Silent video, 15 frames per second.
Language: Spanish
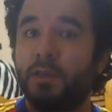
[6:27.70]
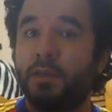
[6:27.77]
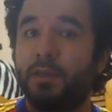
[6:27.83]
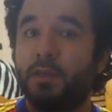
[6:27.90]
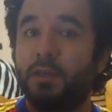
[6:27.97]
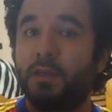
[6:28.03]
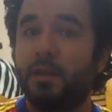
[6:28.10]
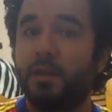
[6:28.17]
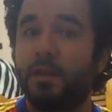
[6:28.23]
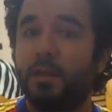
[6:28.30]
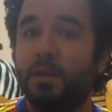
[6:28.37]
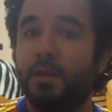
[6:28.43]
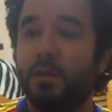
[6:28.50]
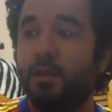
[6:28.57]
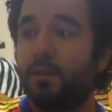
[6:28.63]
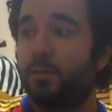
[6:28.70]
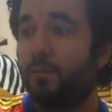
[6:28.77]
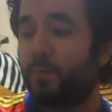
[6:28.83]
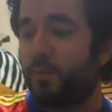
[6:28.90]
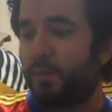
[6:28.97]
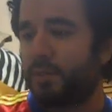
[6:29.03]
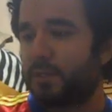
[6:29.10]
y
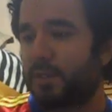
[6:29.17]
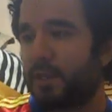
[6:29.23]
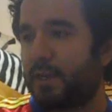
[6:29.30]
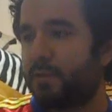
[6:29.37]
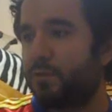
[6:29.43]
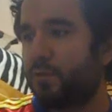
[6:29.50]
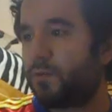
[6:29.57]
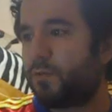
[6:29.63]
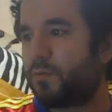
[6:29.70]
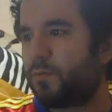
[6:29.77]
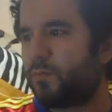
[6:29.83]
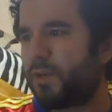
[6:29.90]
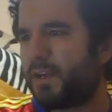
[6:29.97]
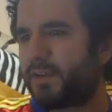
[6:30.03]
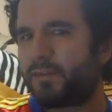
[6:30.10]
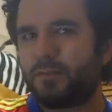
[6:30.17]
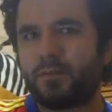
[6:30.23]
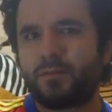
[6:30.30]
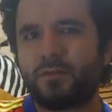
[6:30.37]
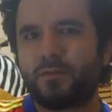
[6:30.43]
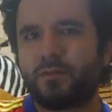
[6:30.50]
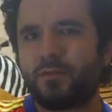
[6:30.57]
pues cayó muerto
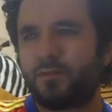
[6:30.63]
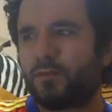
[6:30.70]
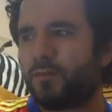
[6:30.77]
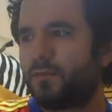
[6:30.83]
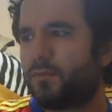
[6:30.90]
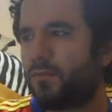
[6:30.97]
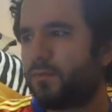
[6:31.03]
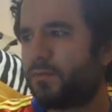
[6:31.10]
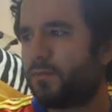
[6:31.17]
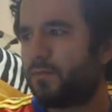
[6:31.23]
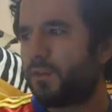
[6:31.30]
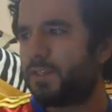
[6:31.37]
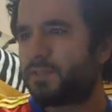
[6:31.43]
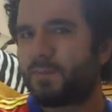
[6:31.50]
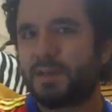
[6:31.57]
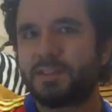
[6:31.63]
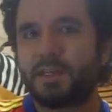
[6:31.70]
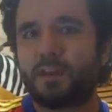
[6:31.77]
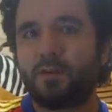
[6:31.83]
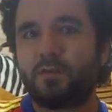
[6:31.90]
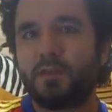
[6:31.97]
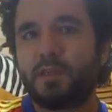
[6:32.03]
o, o,
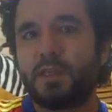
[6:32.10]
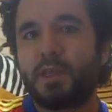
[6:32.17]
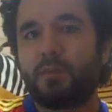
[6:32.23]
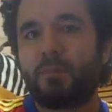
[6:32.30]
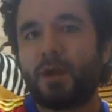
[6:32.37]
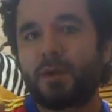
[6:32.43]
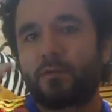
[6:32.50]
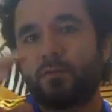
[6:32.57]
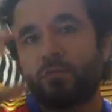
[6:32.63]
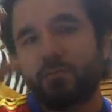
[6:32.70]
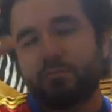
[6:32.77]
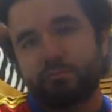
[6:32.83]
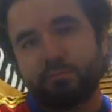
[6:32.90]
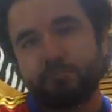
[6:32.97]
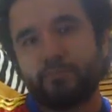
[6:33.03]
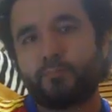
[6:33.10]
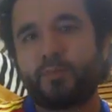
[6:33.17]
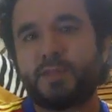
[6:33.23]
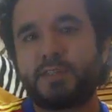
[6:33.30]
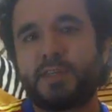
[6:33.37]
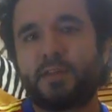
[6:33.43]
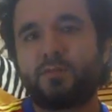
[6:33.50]
desmayado y el barco
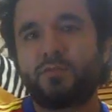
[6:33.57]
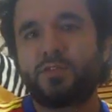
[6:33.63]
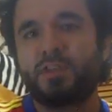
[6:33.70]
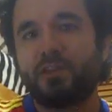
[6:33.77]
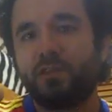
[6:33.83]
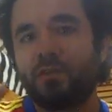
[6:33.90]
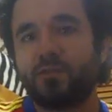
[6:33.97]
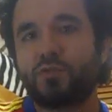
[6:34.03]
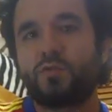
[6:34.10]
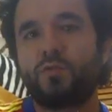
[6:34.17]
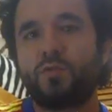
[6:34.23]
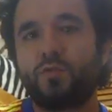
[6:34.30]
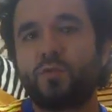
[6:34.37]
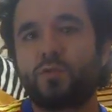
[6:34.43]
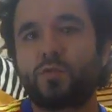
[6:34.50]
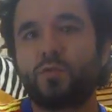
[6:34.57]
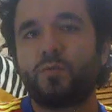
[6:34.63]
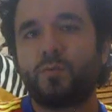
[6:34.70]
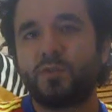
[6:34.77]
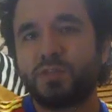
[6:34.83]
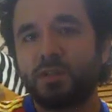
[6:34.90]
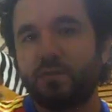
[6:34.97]
pues ya no siguió su
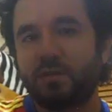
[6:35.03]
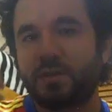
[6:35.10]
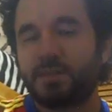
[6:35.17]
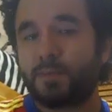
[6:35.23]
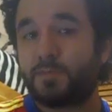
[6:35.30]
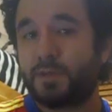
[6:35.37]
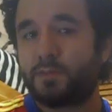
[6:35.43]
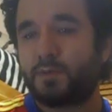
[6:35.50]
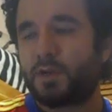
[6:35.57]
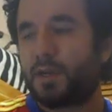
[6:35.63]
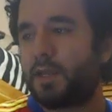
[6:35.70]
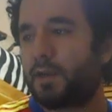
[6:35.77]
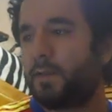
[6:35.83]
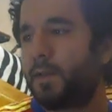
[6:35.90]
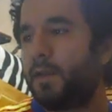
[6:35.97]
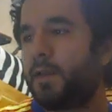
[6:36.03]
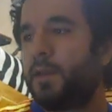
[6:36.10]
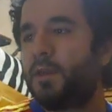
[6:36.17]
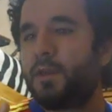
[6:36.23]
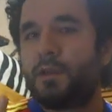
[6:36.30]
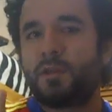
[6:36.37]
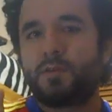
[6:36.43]
rumbo sino que se empezó a caer.
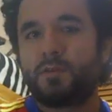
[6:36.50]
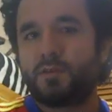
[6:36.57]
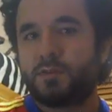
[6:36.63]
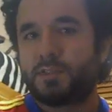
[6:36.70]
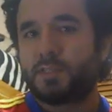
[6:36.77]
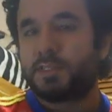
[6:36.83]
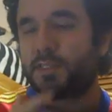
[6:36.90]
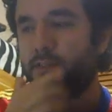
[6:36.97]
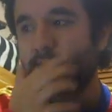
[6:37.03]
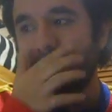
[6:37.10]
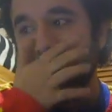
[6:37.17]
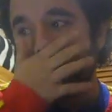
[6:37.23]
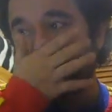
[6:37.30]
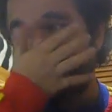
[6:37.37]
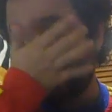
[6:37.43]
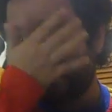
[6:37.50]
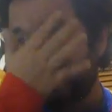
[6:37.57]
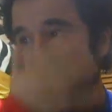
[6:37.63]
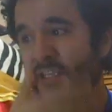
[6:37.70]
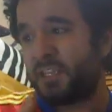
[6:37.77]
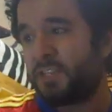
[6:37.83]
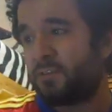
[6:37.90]
Entonces eso es
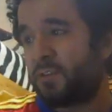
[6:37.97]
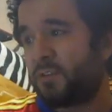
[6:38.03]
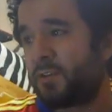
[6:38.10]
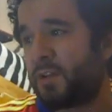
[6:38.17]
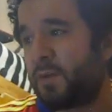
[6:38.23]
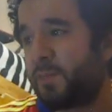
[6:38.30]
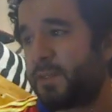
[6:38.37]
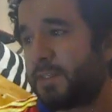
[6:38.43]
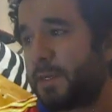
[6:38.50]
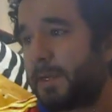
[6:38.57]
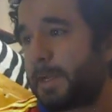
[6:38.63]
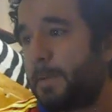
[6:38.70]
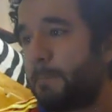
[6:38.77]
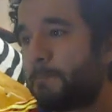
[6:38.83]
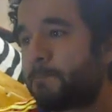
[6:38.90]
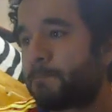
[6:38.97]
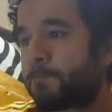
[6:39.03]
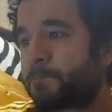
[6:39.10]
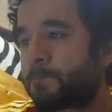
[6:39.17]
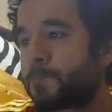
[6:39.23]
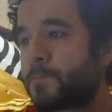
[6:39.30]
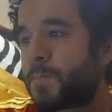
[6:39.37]
importante y eso es lo que va a pasar acá.
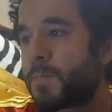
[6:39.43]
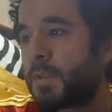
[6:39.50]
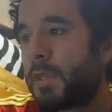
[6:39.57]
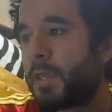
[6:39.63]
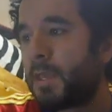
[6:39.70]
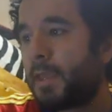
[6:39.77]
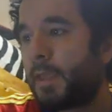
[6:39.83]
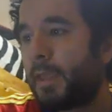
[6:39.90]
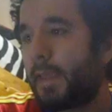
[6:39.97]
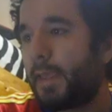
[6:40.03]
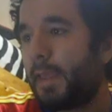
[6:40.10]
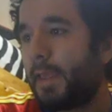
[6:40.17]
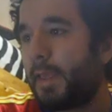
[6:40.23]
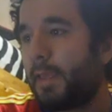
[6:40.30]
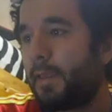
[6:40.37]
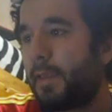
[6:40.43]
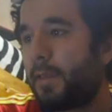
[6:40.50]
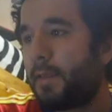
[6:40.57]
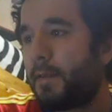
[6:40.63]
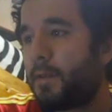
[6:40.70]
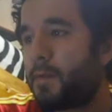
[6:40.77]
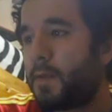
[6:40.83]

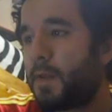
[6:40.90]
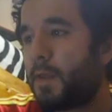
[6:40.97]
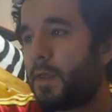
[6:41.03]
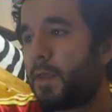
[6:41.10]
Eh,